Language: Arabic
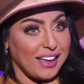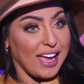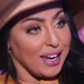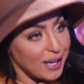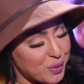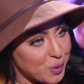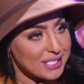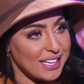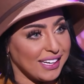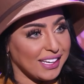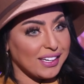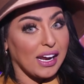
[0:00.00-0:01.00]
اهلا
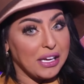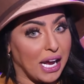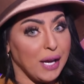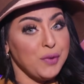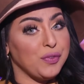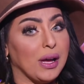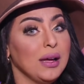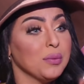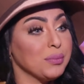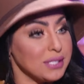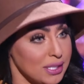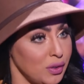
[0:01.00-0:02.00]
وسهلا راح يعرفها
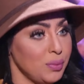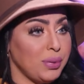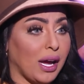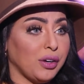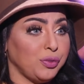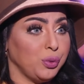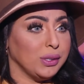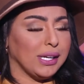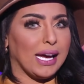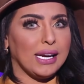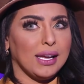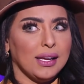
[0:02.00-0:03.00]
مصيرهم بيعرفون
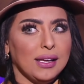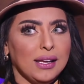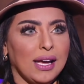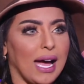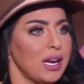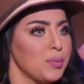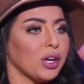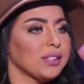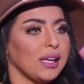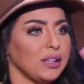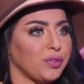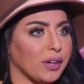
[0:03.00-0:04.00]
انا انا
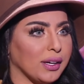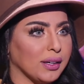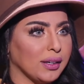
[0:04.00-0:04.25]
مختلفه